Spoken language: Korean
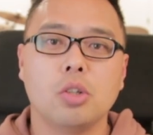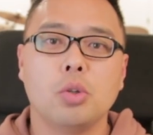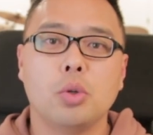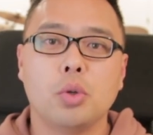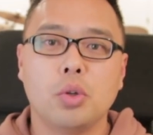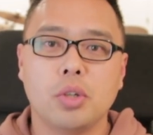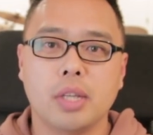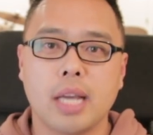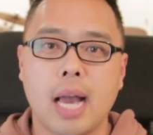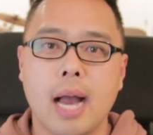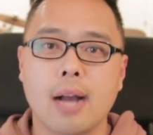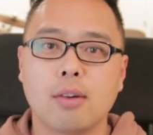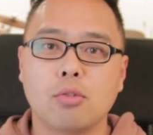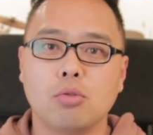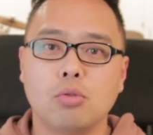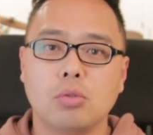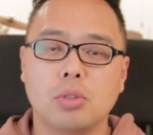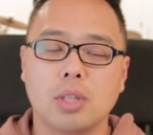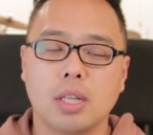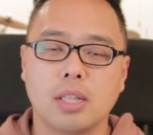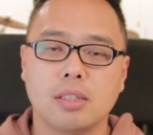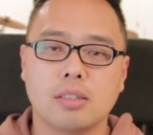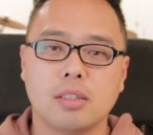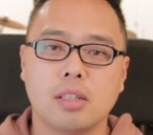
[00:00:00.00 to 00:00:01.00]
이
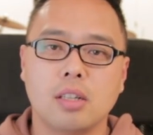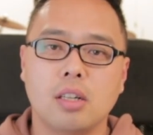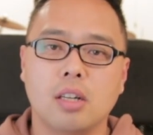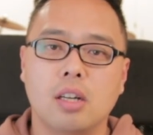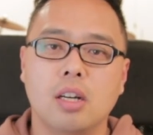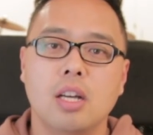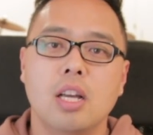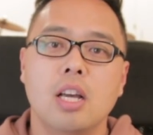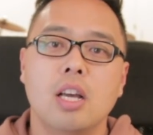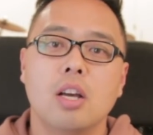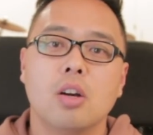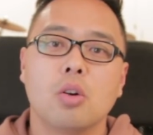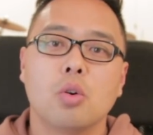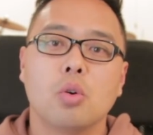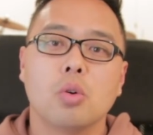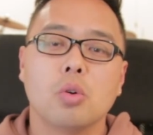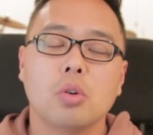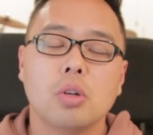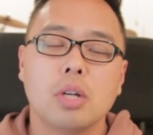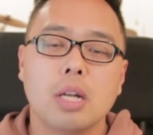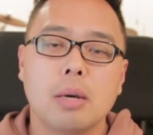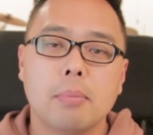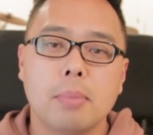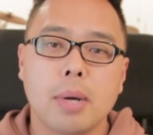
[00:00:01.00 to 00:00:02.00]
약국에서
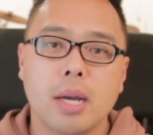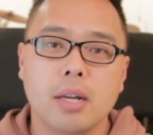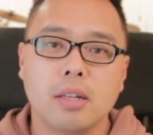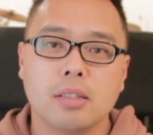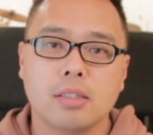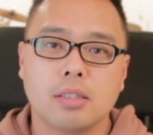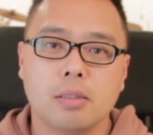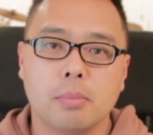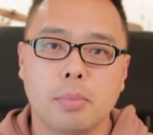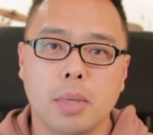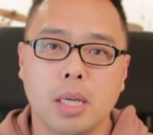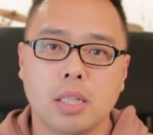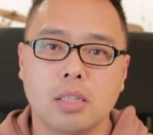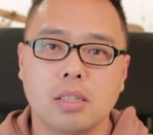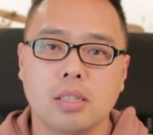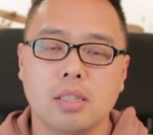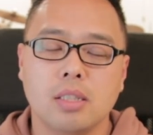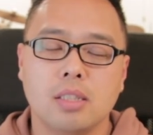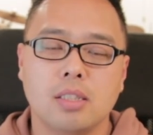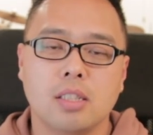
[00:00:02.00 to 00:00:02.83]
코로나 바이러스 백신